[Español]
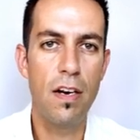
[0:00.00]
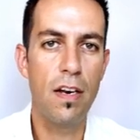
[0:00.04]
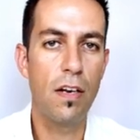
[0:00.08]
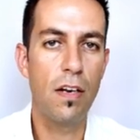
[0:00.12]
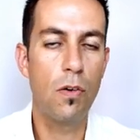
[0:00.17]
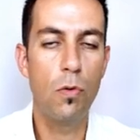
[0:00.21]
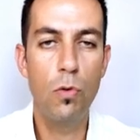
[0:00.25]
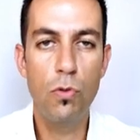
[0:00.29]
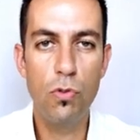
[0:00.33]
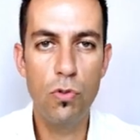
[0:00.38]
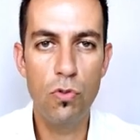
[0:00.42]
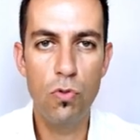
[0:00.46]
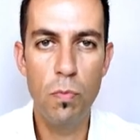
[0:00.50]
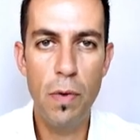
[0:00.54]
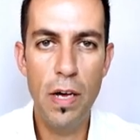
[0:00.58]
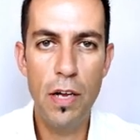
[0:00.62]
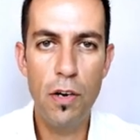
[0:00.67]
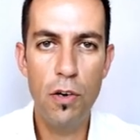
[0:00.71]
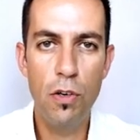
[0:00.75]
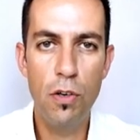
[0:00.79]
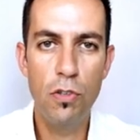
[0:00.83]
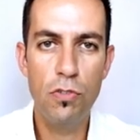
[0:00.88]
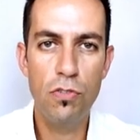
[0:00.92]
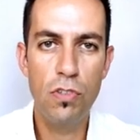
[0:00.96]
recursos
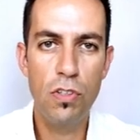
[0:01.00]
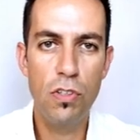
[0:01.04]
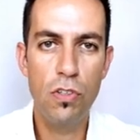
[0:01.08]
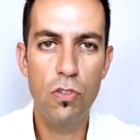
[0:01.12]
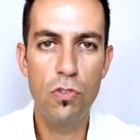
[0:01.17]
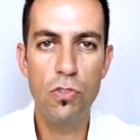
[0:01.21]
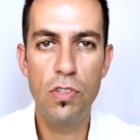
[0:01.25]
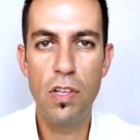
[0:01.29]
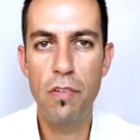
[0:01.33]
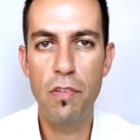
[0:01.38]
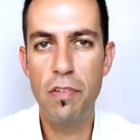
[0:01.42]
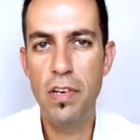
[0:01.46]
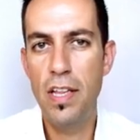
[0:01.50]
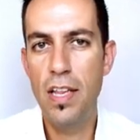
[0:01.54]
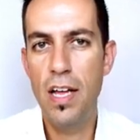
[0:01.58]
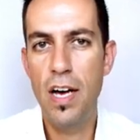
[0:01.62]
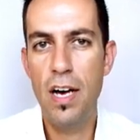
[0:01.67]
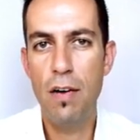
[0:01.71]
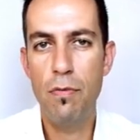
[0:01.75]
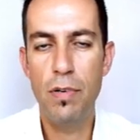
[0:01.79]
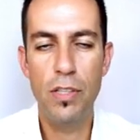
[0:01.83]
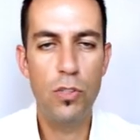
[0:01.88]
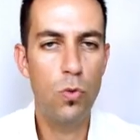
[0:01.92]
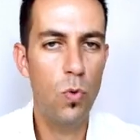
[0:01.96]
humanos,
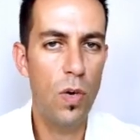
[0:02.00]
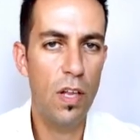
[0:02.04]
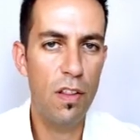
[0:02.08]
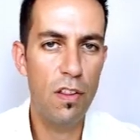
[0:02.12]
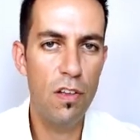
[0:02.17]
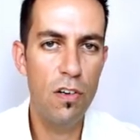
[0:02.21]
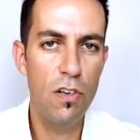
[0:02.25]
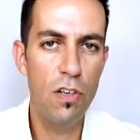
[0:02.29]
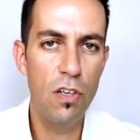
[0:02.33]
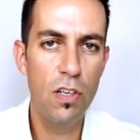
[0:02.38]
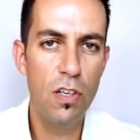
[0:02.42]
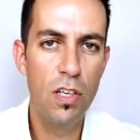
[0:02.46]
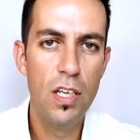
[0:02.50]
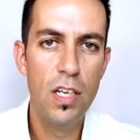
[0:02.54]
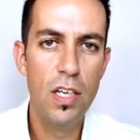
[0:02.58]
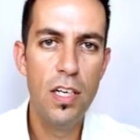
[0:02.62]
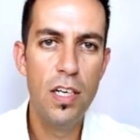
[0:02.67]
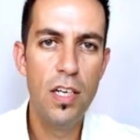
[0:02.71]
contabilidad, facturación,